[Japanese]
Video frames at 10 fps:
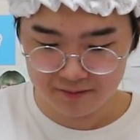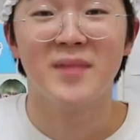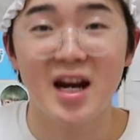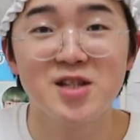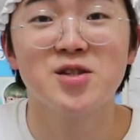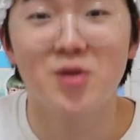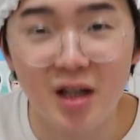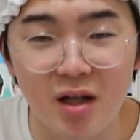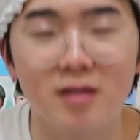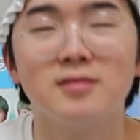76
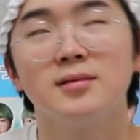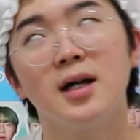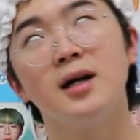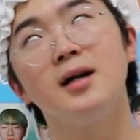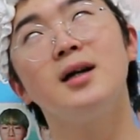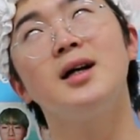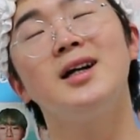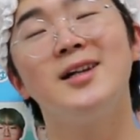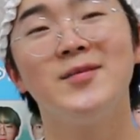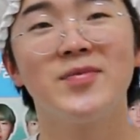キロあ
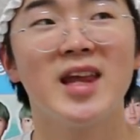あ